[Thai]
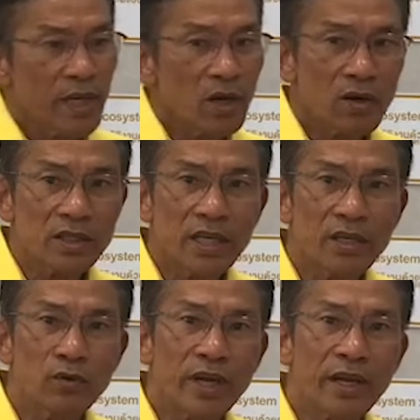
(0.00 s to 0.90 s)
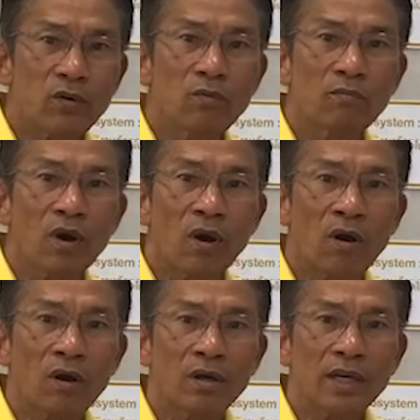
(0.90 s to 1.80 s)
พี่น้องที่อยู่ในกลุ่มข
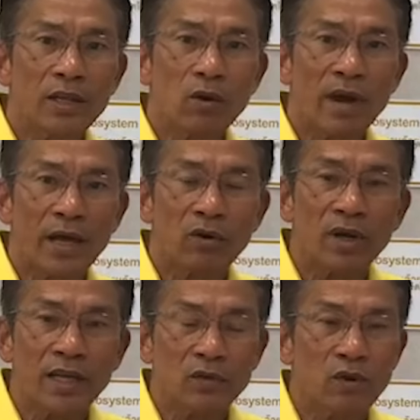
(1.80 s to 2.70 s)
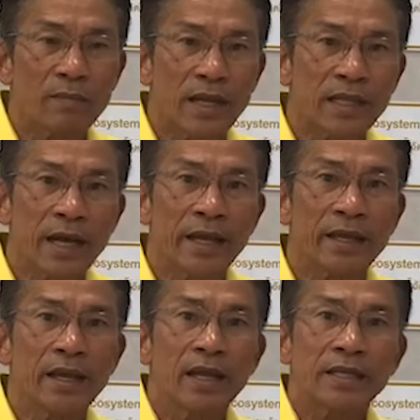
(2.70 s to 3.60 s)
องนโยบายของกระทรวงมหาดไทย
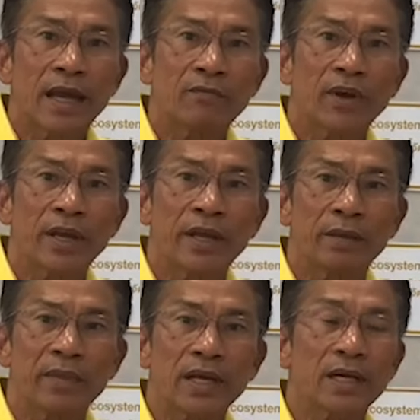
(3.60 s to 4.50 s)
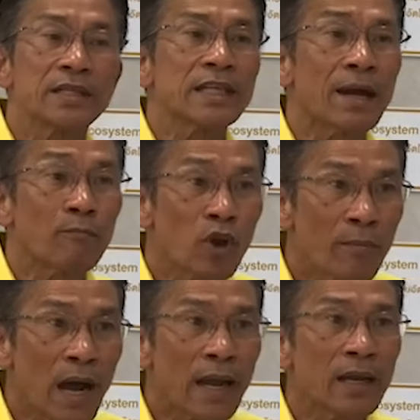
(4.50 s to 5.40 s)
ใช้ไฟไม่เกิน
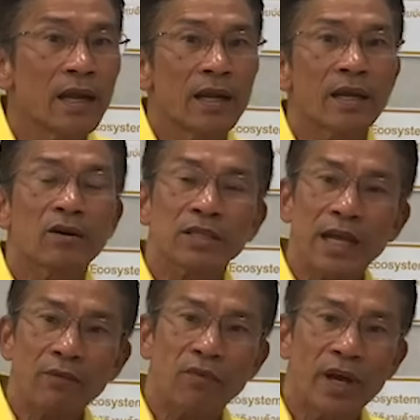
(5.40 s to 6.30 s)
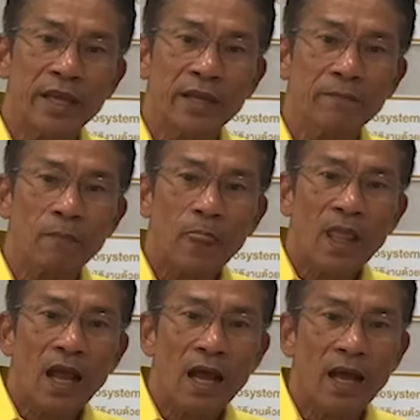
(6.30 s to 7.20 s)
300 บาท และก็ใช้ไฟ
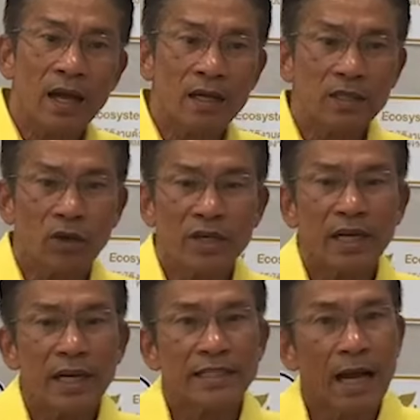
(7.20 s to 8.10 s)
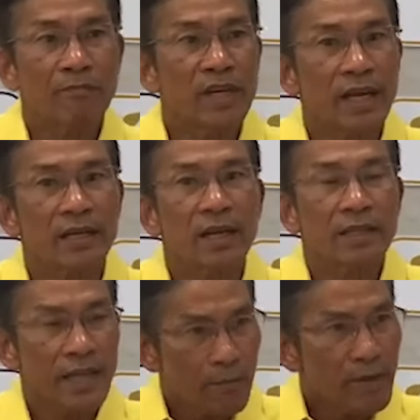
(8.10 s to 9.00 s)
ต่อเนื่องกัน 3 เดือน
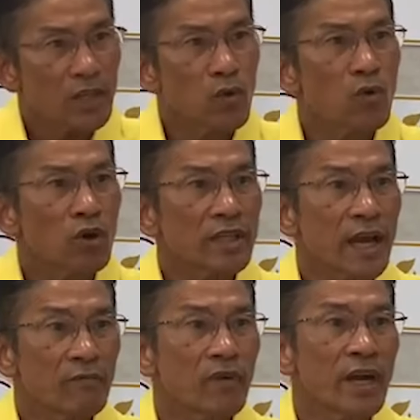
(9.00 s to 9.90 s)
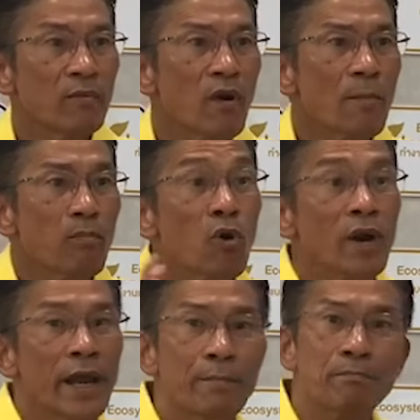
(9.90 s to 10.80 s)
จะไม่ถูกงดจ่ายไฟเพราะว่าโปร
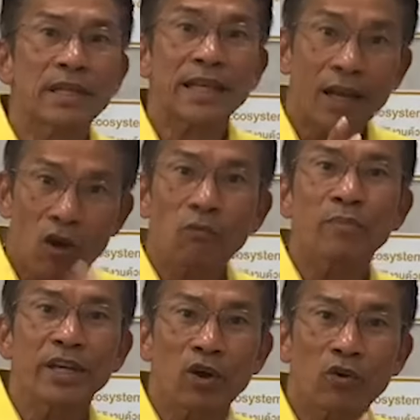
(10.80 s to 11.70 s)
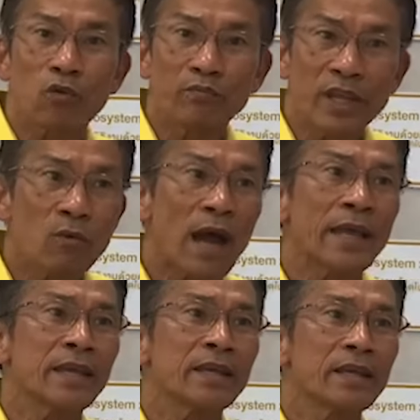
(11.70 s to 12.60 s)
แกรมมันจะล็อกพี่น้องกลุ่มนี้ไว้